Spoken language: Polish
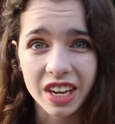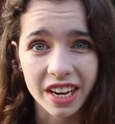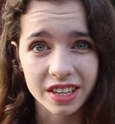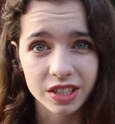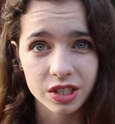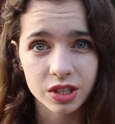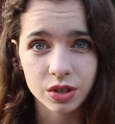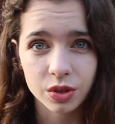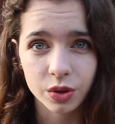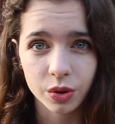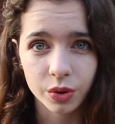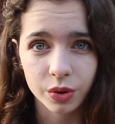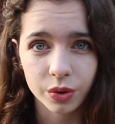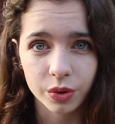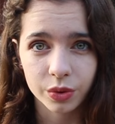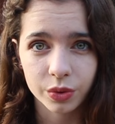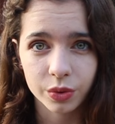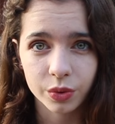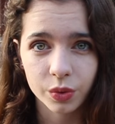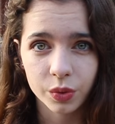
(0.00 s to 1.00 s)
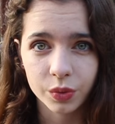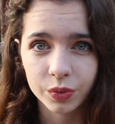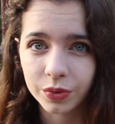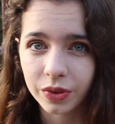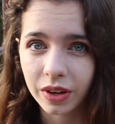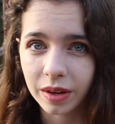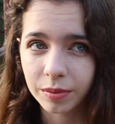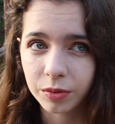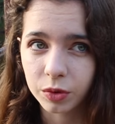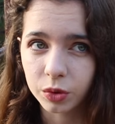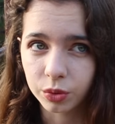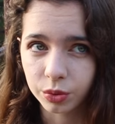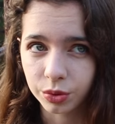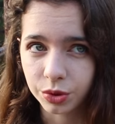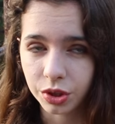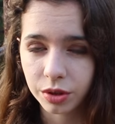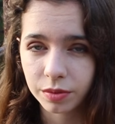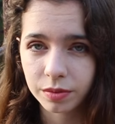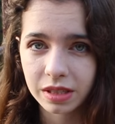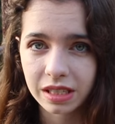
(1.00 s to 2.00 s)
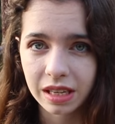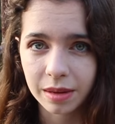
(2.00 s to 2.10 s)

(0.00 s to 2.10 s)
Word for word: często ufam ludziom,